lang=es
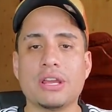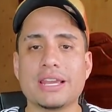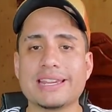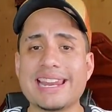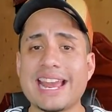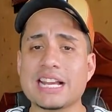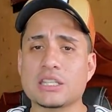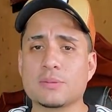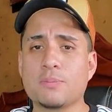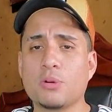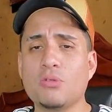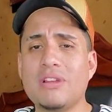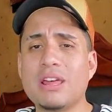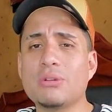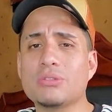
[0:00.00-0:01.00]
Cracks, por
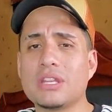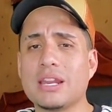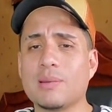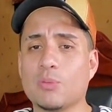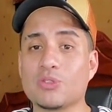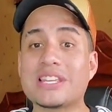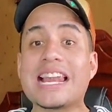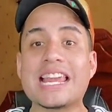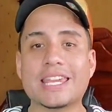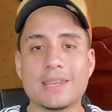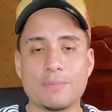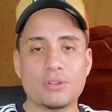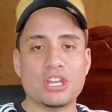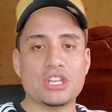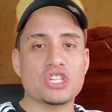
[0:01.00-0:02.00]
un lado tenemos al
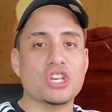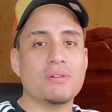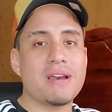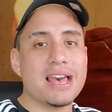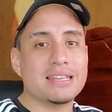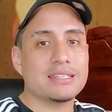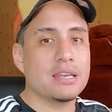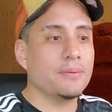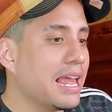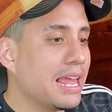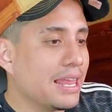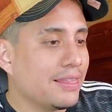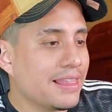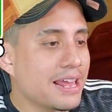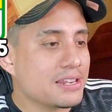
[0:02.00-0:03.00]
equipo de Chivas,
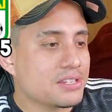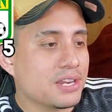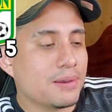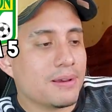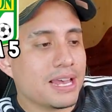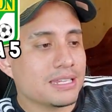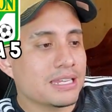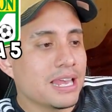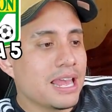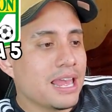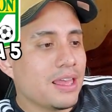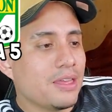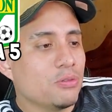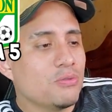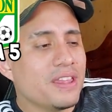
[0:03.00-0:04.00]
las Chivas
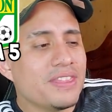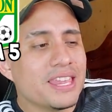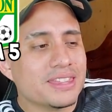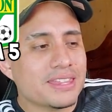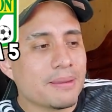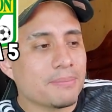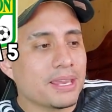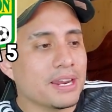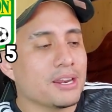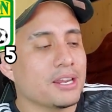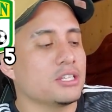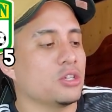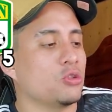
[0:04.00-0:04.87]
no andan tan bien en este